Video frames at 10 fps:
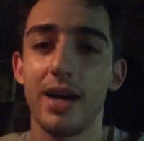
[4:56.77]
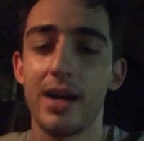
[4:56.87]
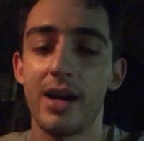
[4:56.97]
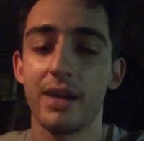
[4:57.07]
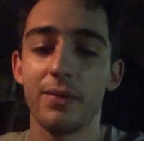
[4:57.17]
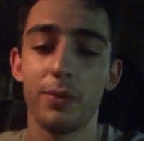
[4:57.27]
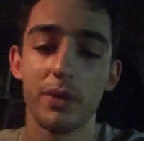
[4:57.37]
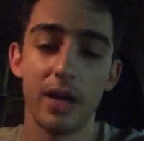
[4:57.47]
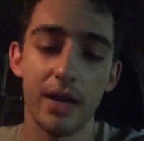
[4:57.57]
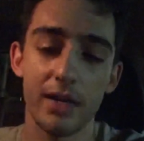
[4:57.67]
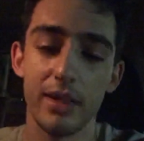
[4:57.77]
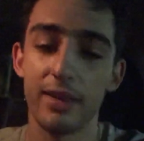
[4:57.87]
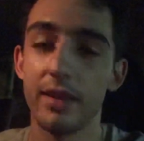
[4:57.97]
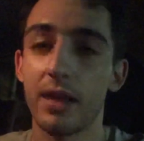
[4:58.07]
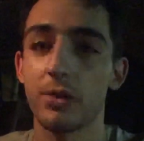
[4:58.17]
a disfrutar,
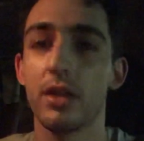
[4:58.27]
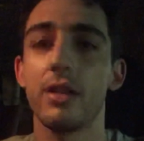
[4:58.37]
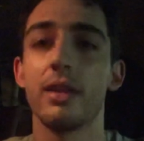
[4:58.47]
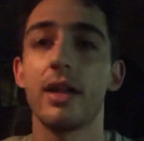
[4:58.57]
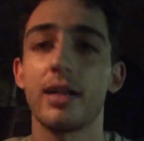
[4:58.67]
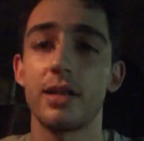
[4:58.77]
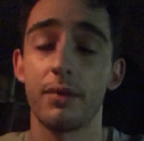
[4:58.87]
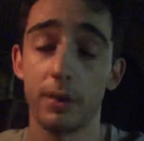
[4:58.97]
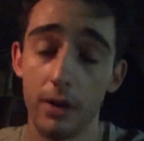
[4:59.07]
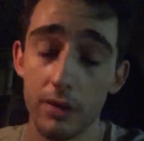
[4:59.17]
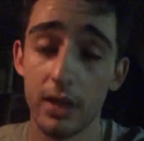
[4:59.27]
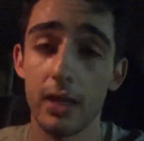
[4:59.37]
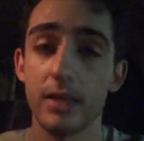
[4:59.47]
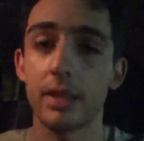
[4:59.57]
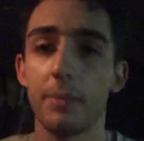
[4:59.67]
ilicitanos, ilicitanas, aficionados del
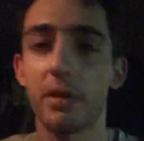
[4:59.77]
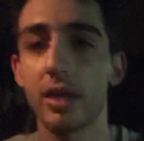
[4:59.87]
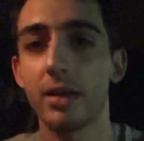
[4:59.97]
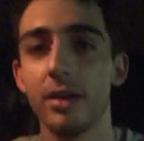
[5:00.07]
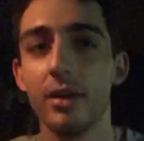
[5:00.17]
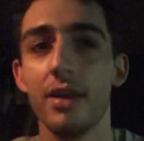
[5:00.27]
Leche también,